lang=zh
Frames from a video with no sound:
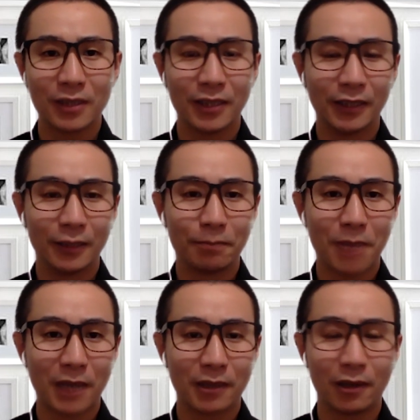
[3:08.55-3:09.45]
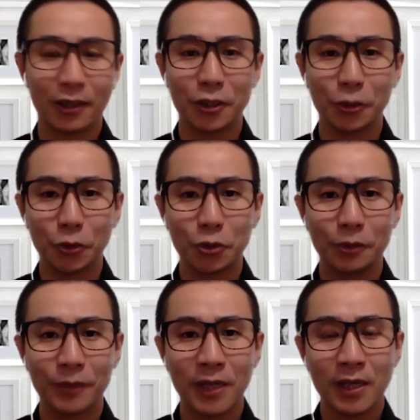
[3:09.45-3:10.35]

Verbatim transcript: 显得霸道而且愚蠢。